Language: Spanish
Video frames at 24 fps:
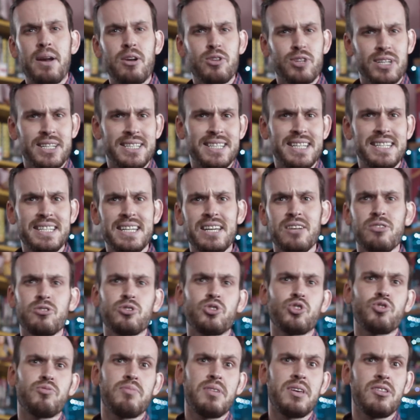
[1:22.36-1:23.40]
Para los que estéis siguiendo
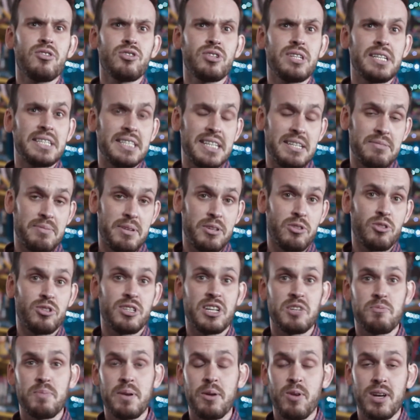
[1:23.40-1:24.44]
estos vídeos y estáis viendo
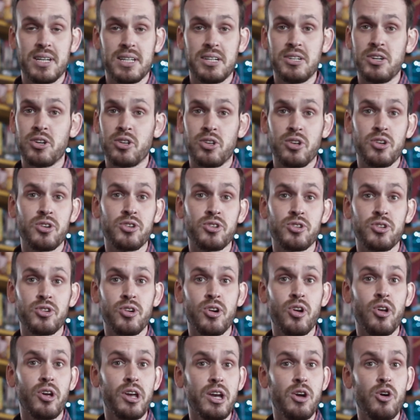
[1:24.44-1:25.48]
estas películas en orden
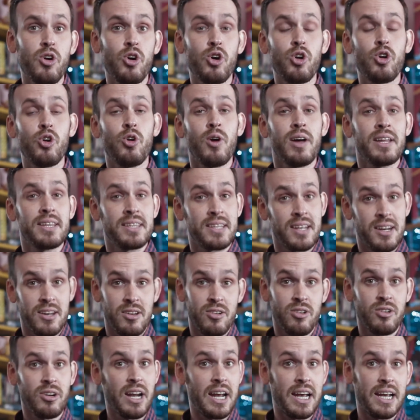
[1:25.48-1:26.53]
cronológico, lo
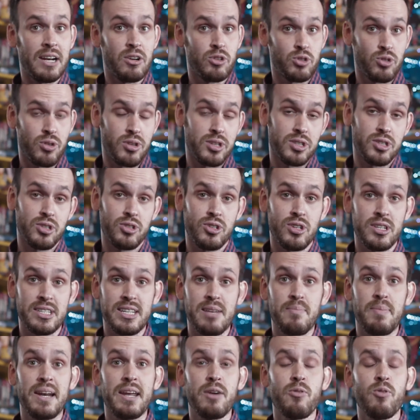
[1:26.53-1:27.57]
anterior a los sucesos de
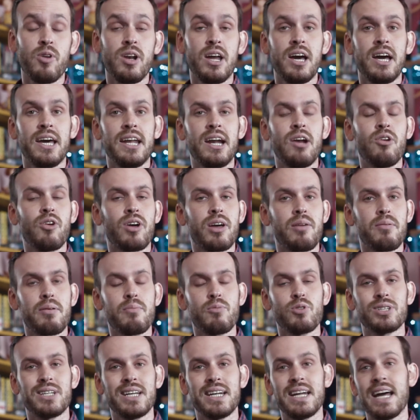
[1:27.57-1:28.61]
esta película era lo que
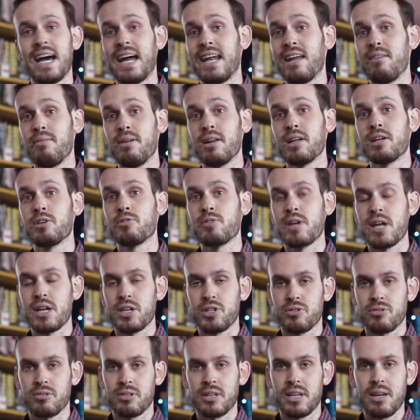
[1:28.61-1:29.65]
vimos en Annabelle
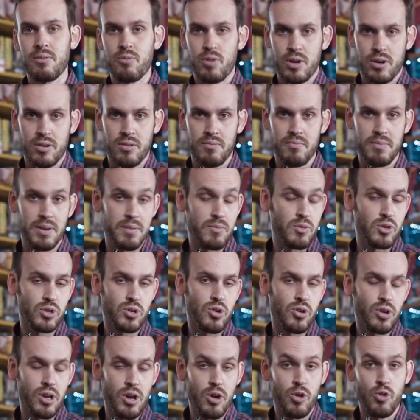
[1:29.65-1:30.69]
Creation, que bueno, vimos
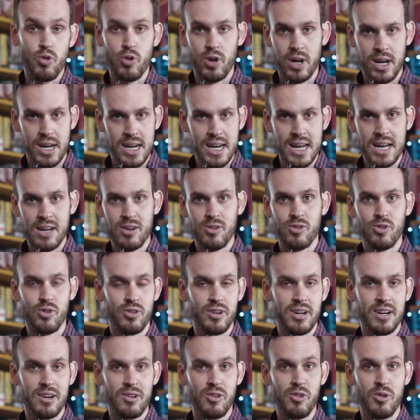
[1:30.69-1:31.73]
lo que ocurría
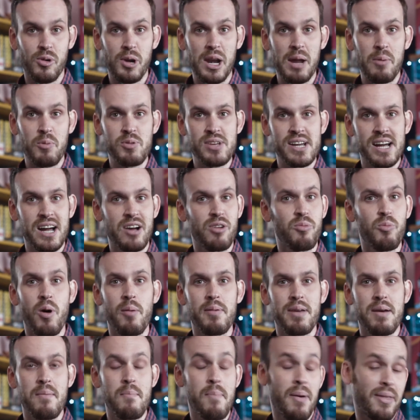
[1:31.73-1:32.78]
con, con la muñeca, como
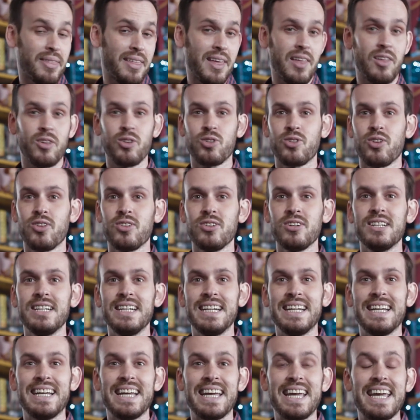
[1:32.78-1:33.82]
había empezado todo,
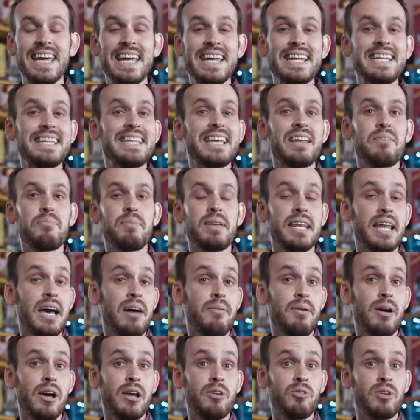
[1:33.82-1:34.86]
y
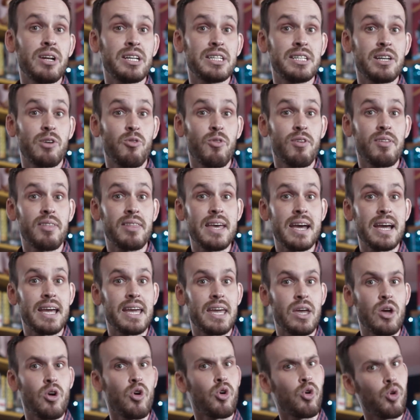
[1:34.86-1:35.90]
terminaba en una secuencia
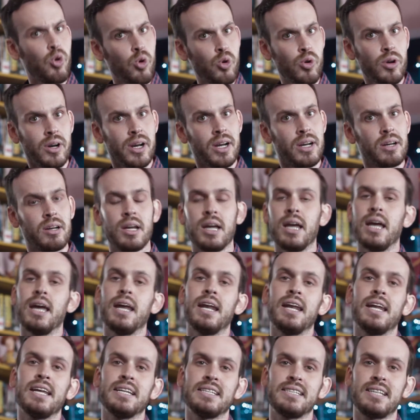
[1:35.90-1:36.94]
que ocurre
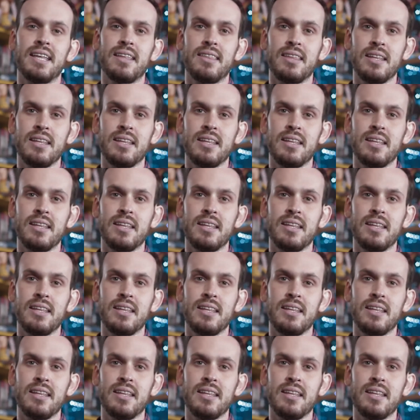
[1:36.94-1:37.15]
en esta